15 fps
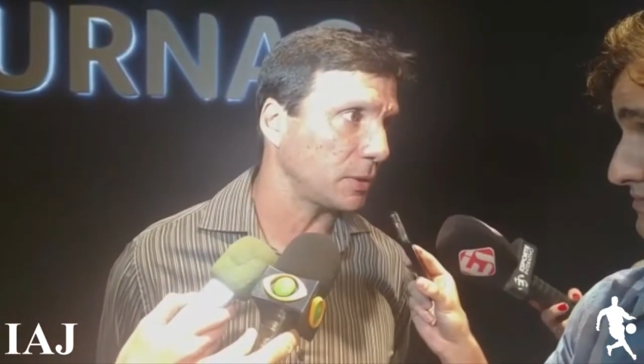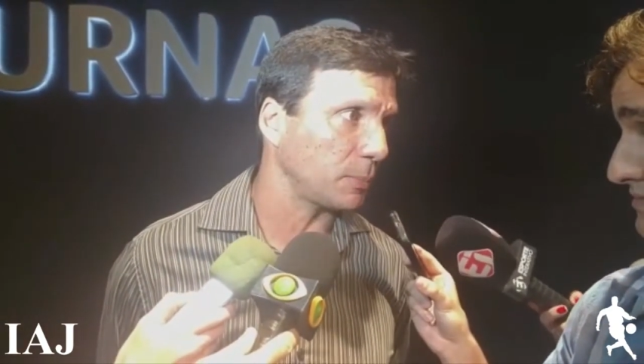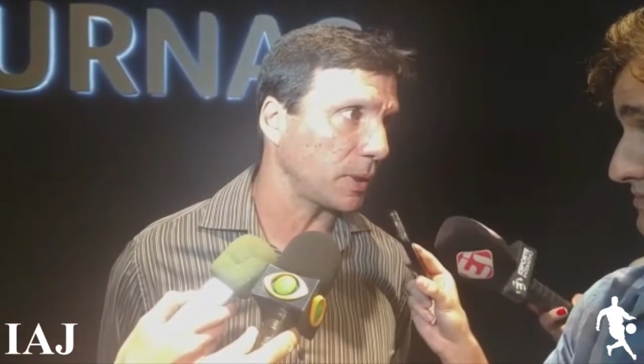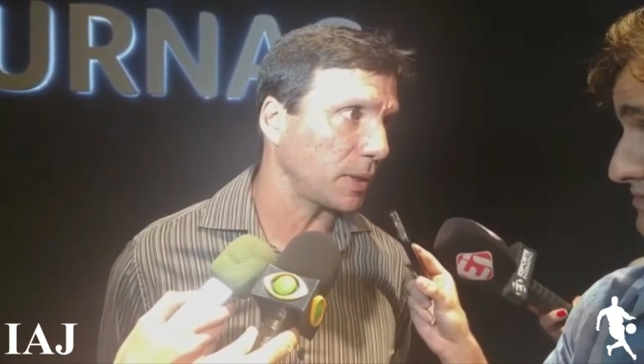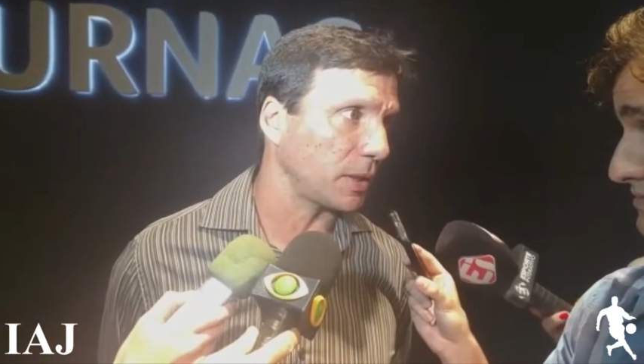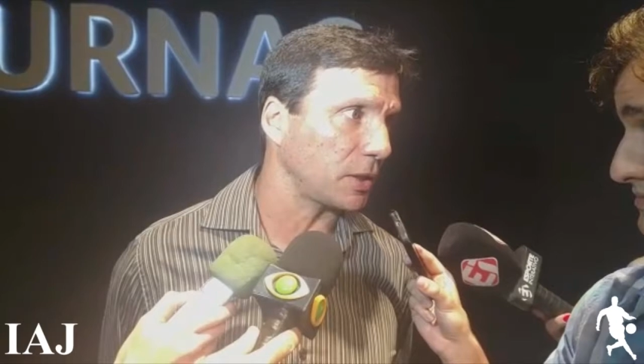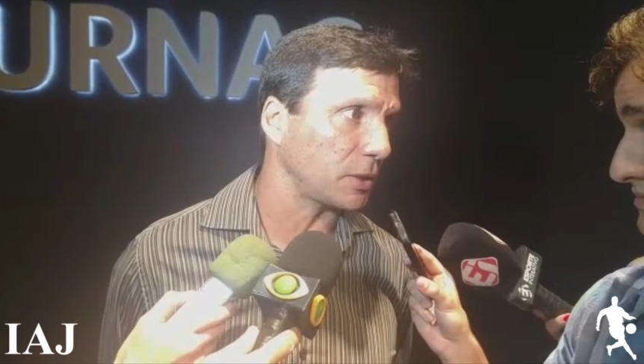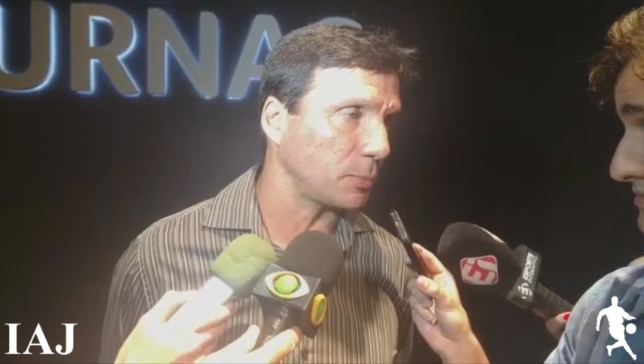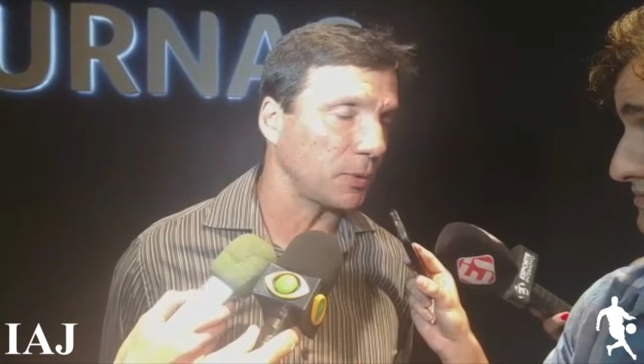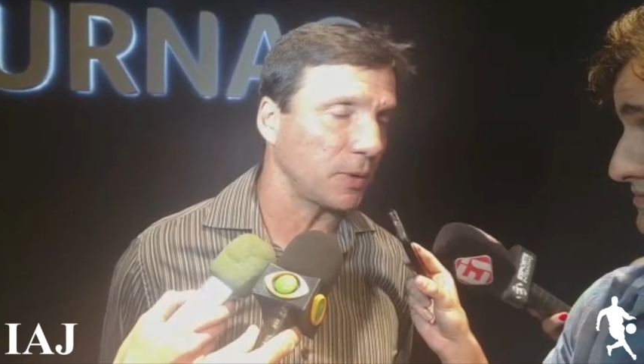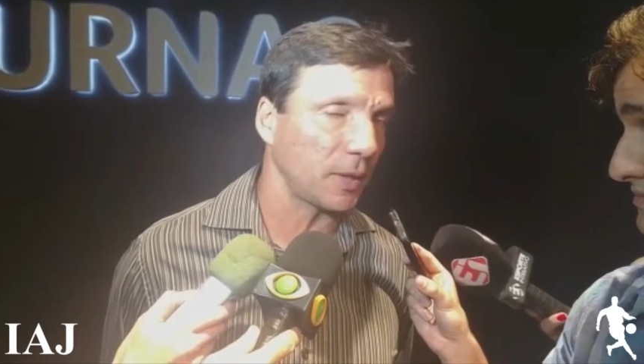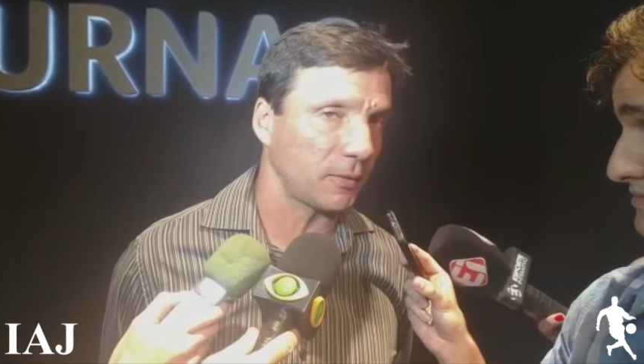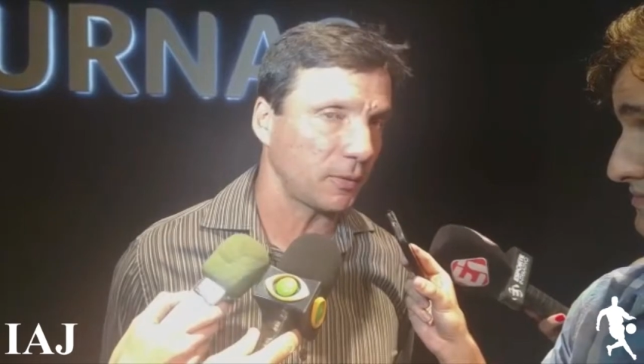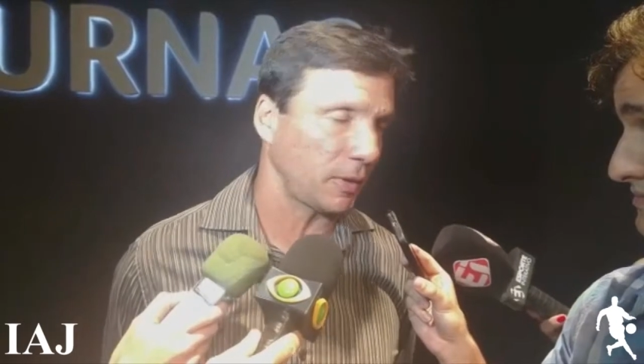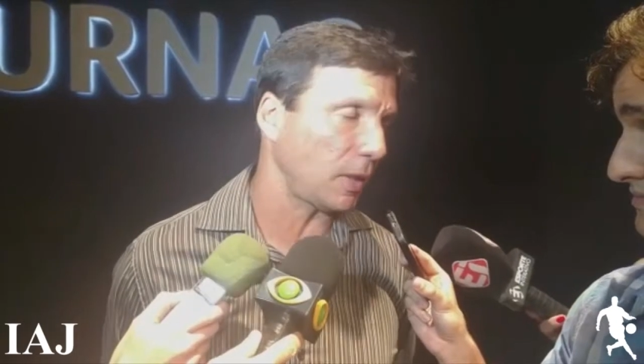para que a gente
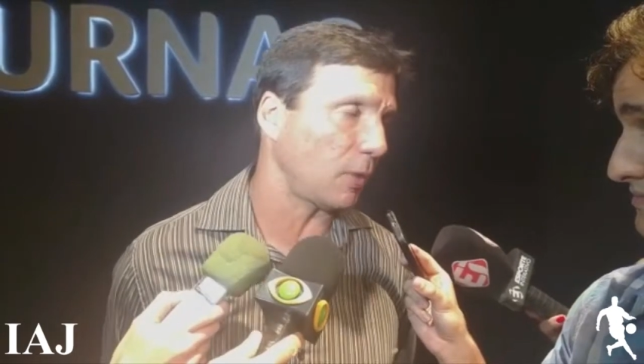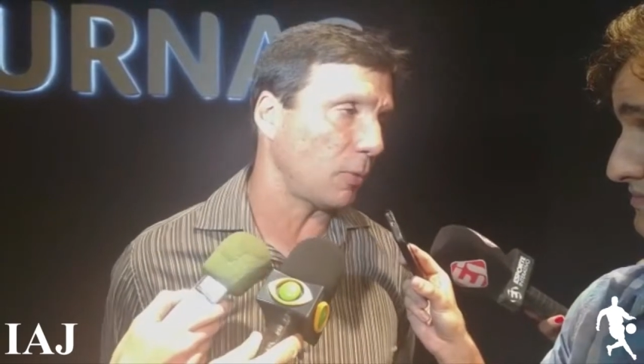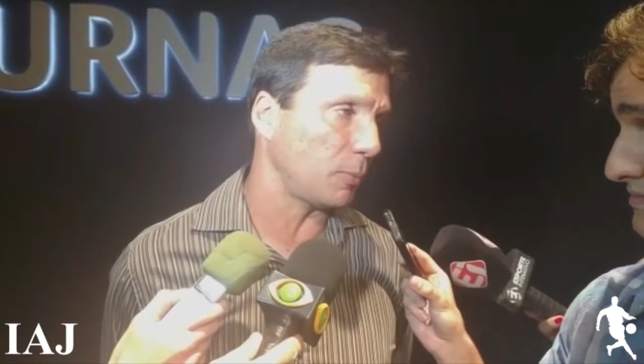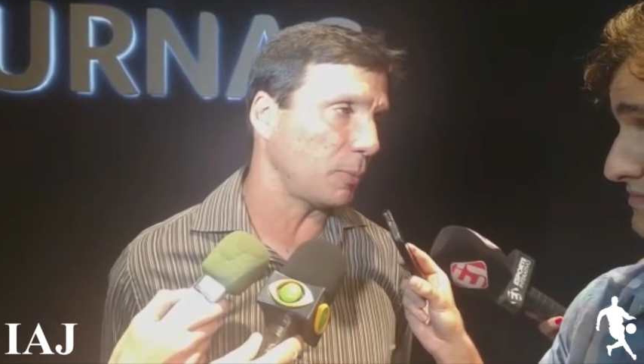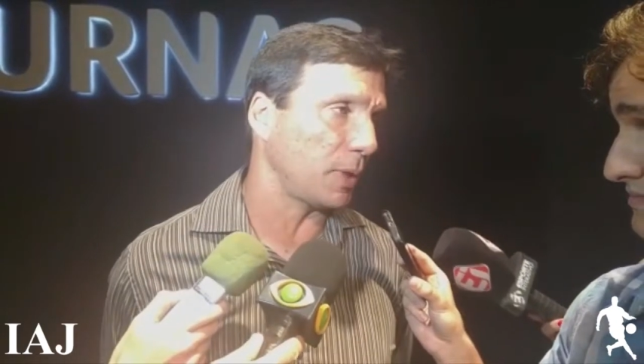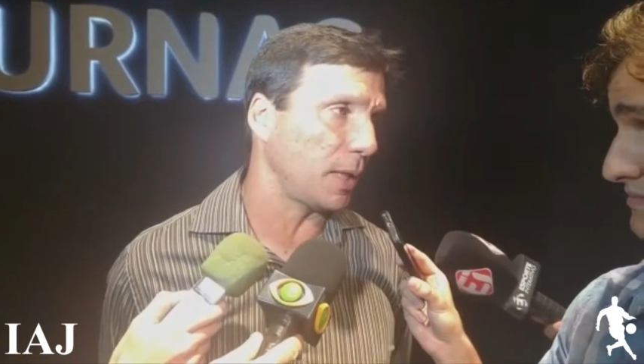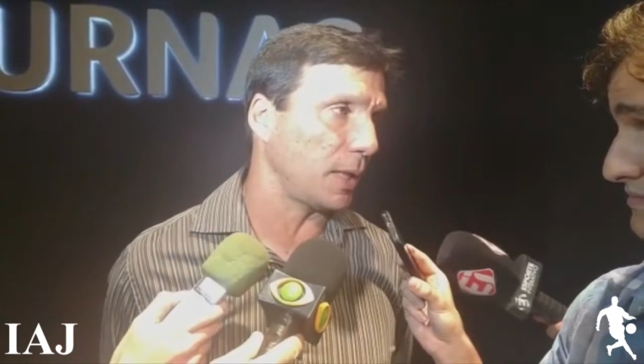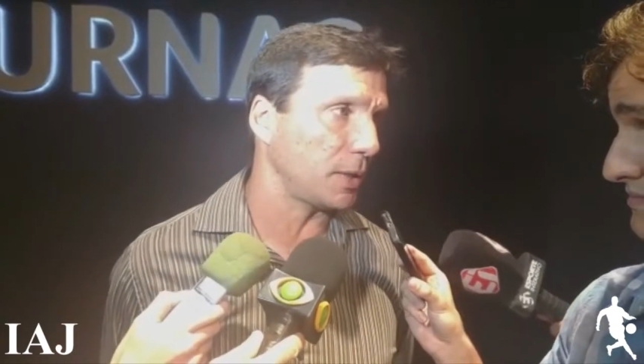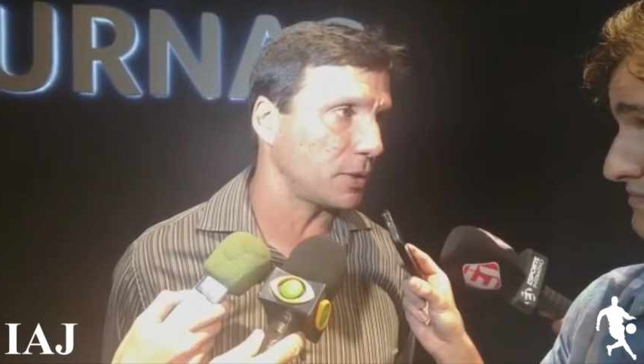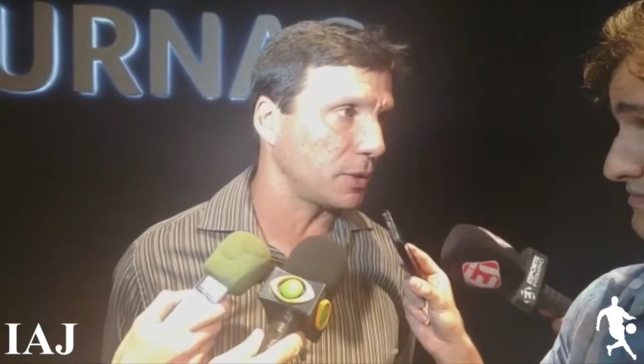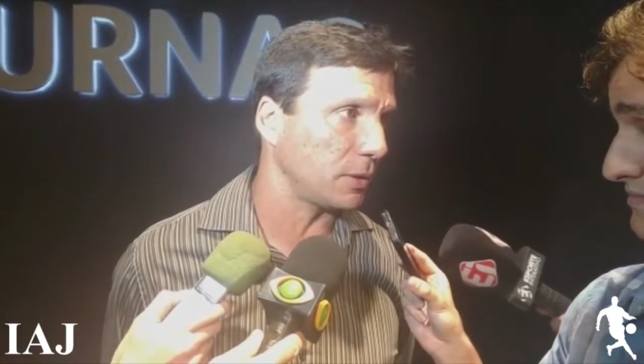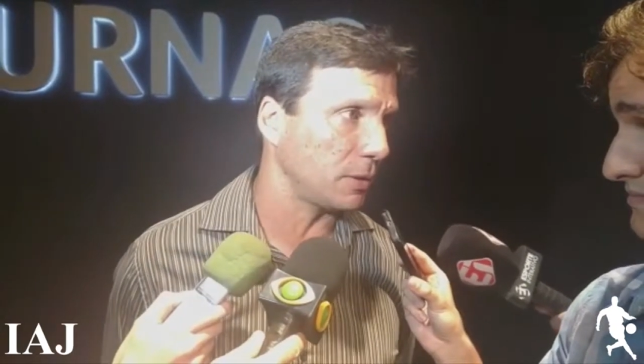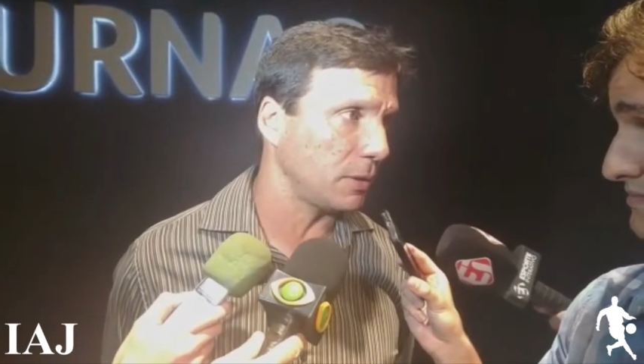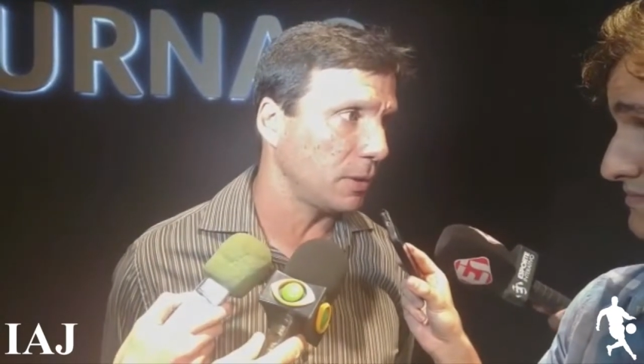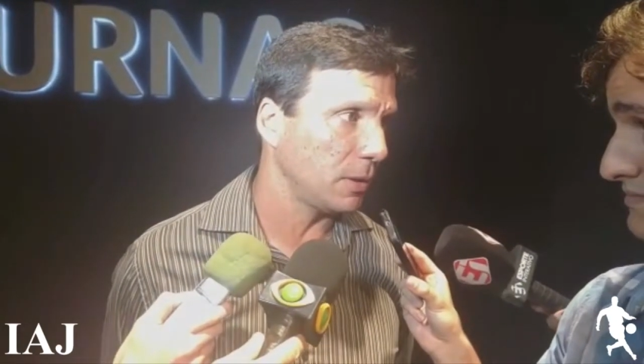pudesse criar um ambiente